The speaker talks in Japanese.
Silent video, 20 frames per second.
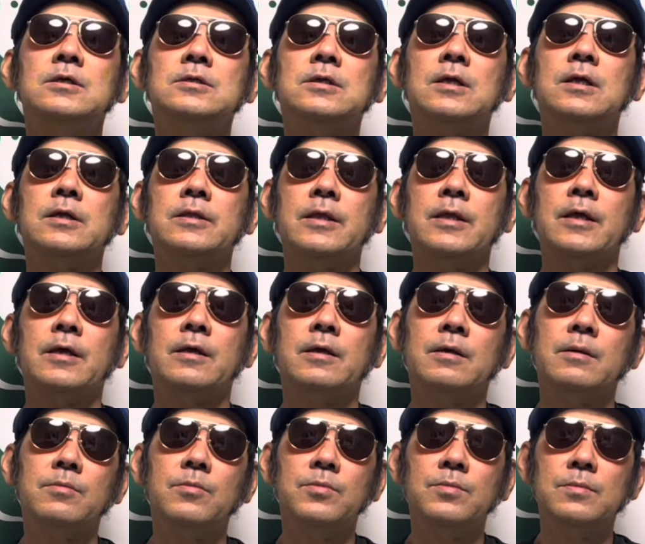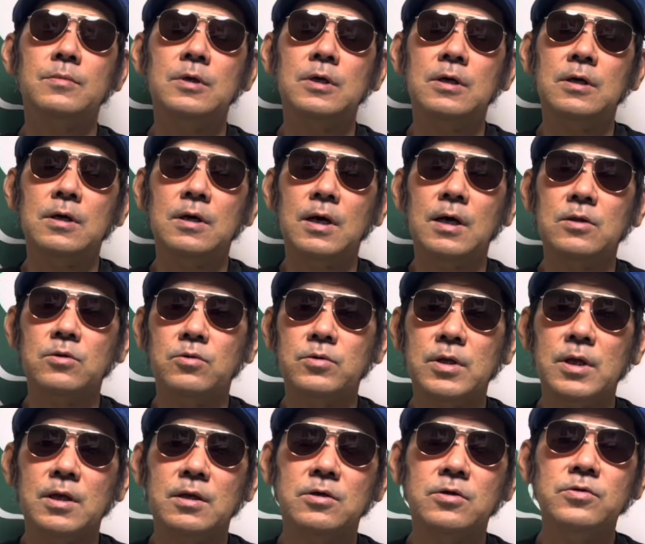したらね、
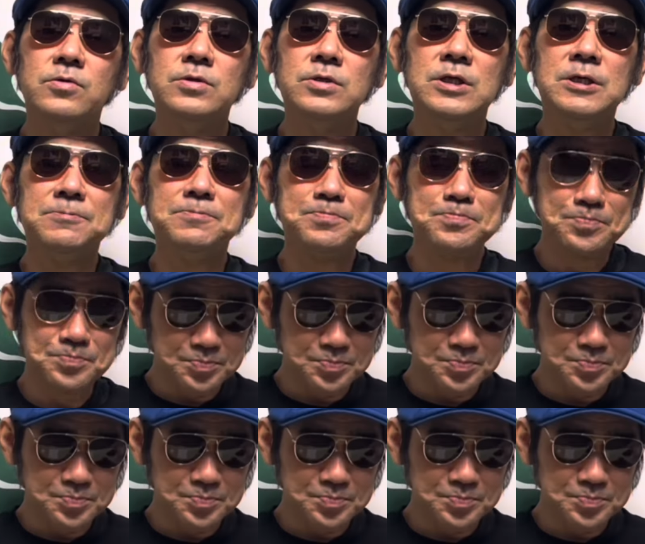うん、急に、